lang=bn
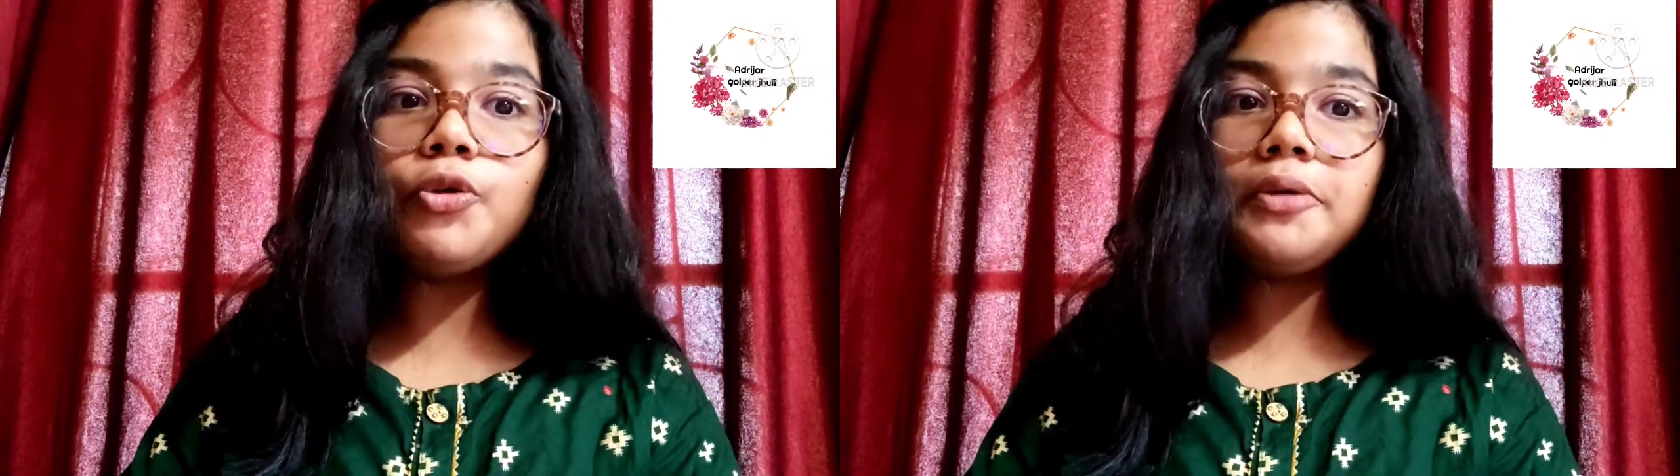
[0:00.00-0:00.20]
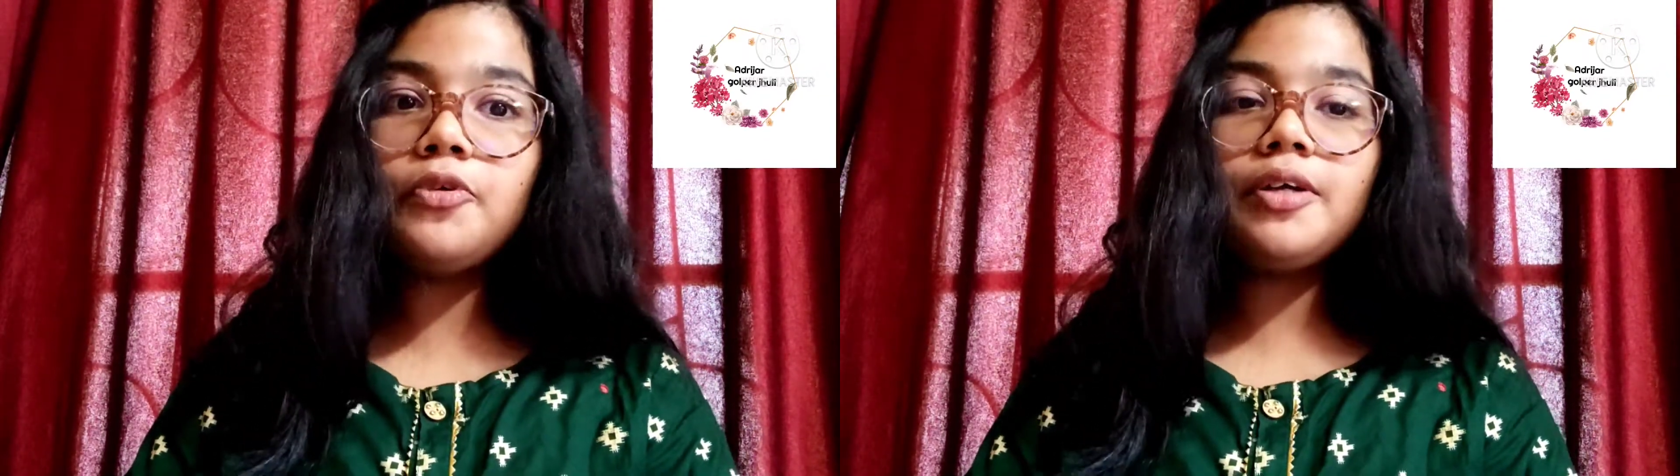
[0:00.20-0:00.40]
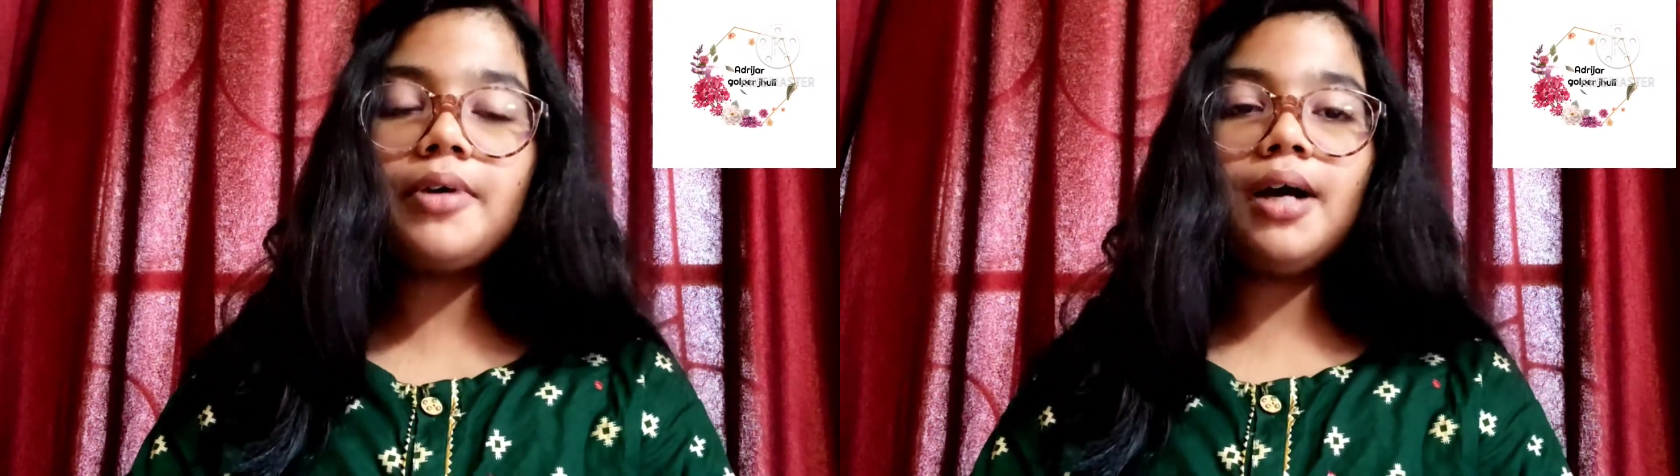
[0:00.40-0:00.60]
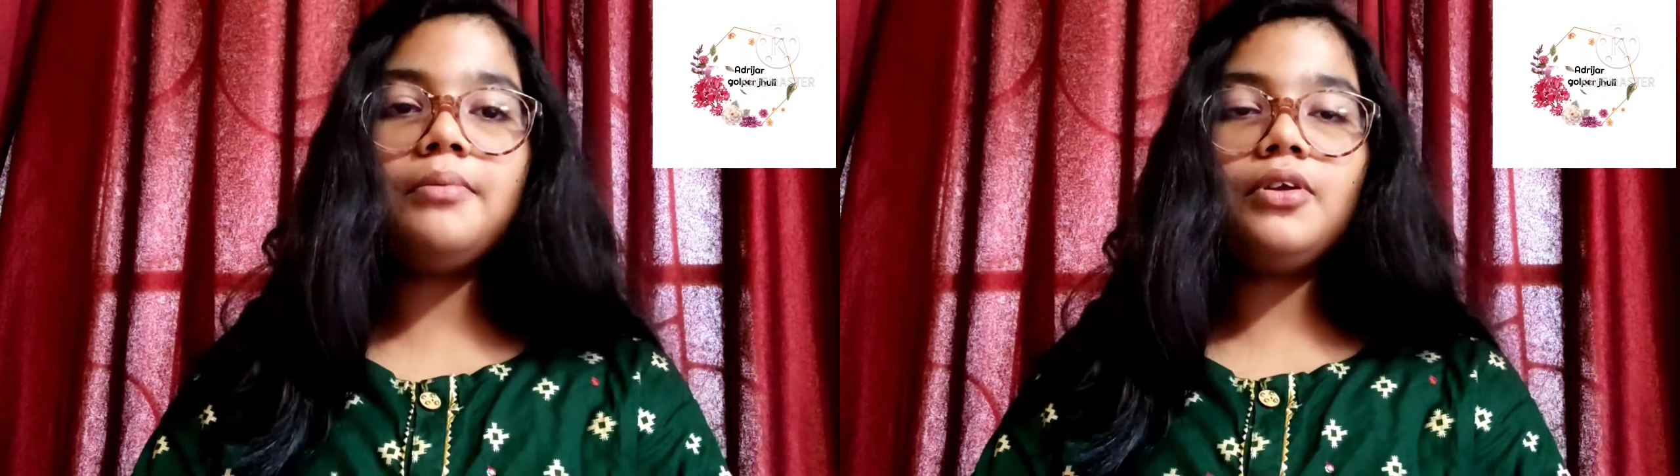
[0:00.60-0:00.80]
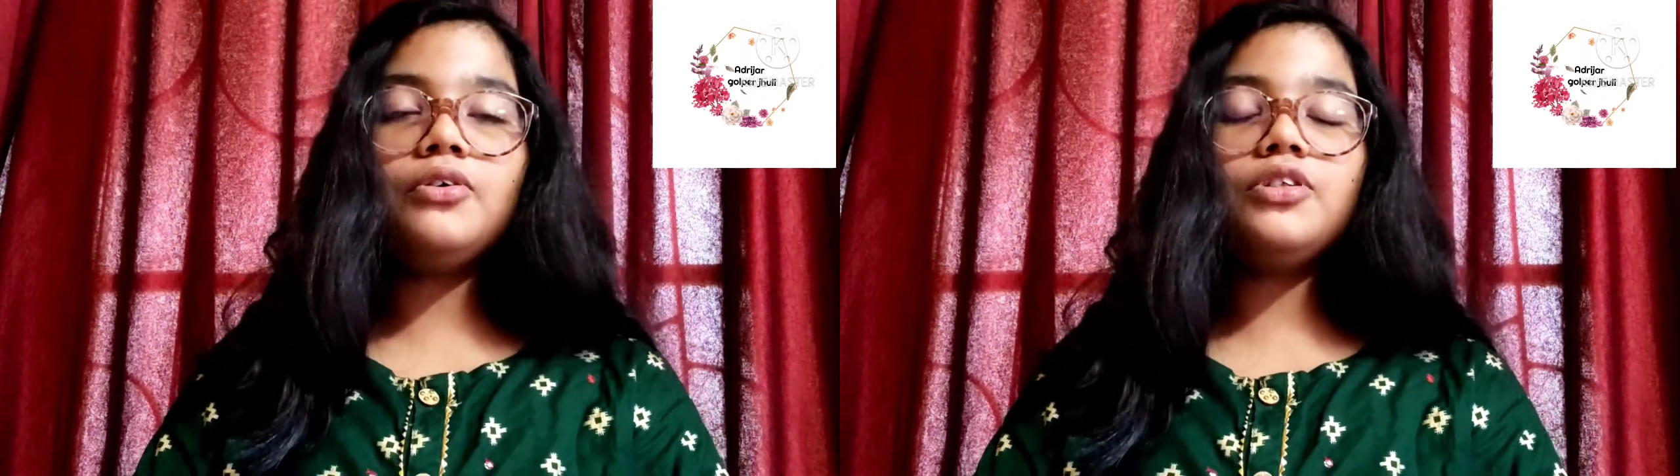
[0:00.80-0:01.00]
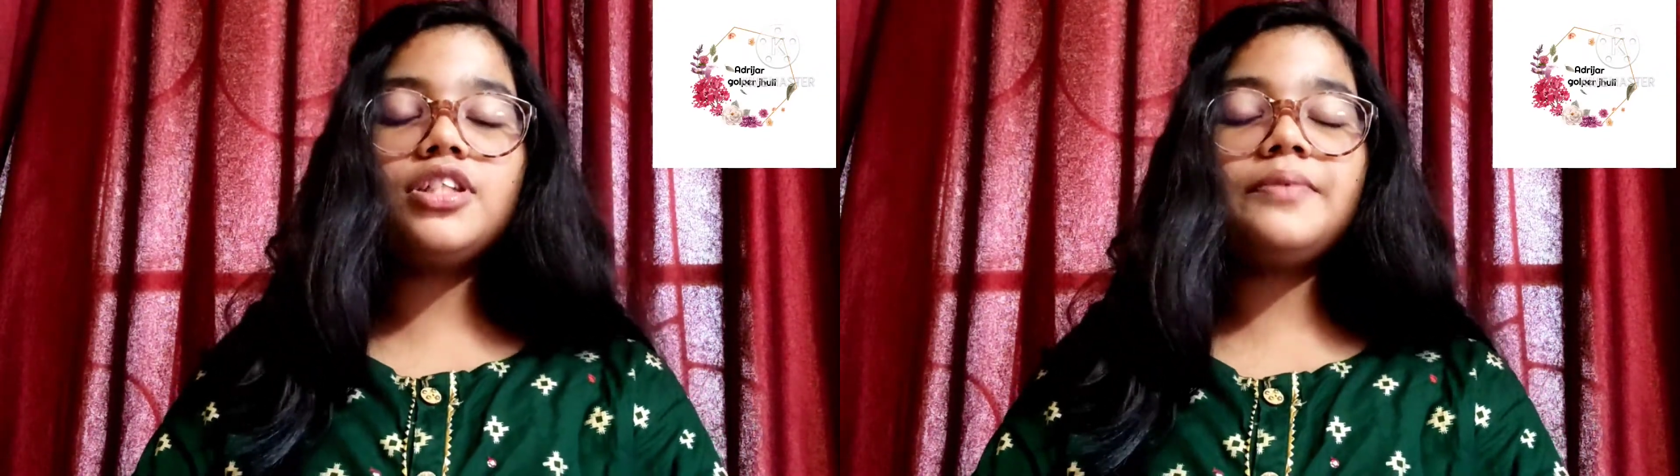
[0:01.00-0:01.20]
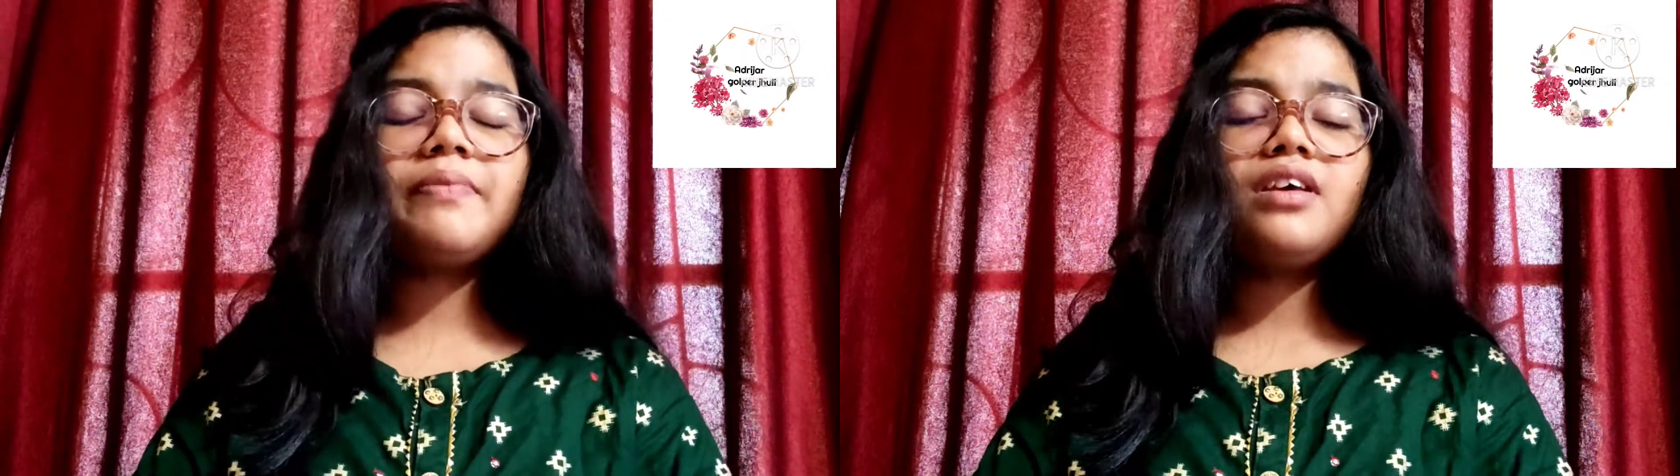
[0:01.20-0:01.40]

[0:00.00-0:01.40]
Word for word: মনে মনে ভাবলো যে